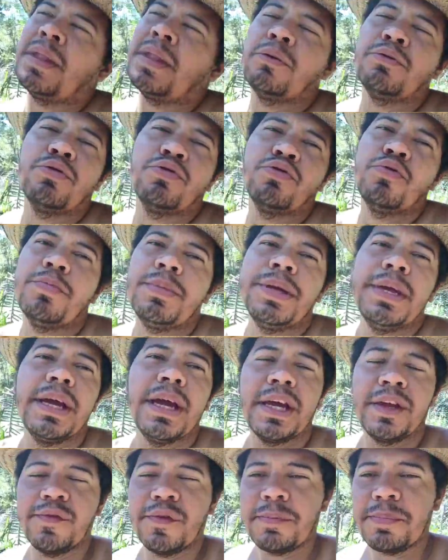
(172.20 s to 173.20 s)
Não, no domingo a
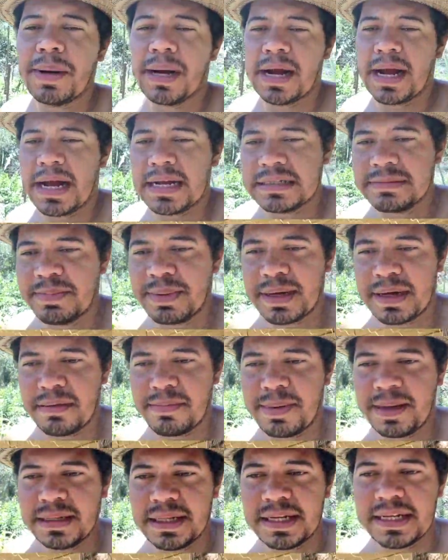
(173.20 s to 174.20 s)
gente foi para casa,
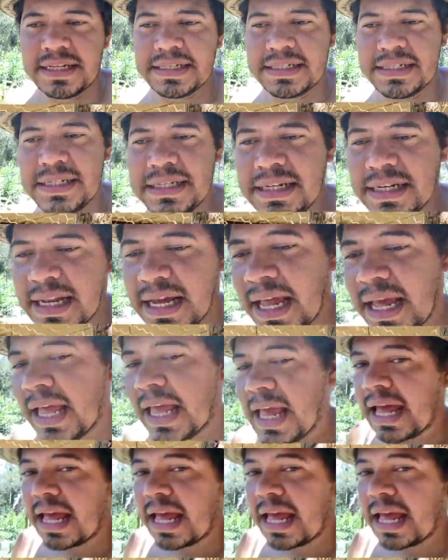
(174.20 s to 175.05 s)
para Teresina, né?